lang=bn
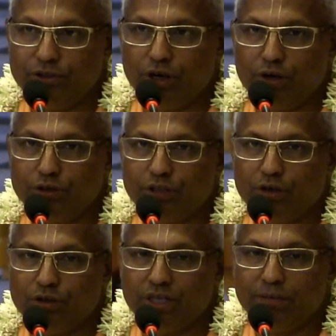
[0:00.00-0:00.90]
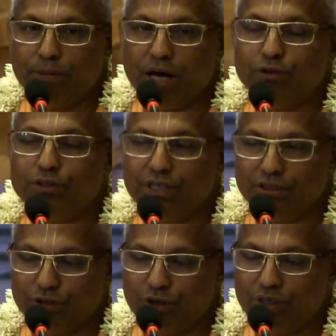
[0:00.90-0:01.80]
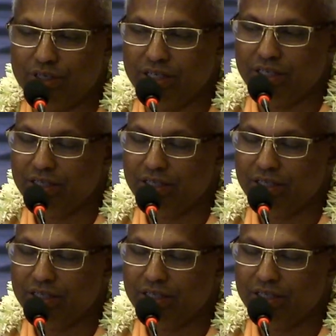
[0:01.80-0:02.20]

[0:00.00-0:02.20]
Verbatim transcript: জড়জাগতিক মানুষের সঙ্গে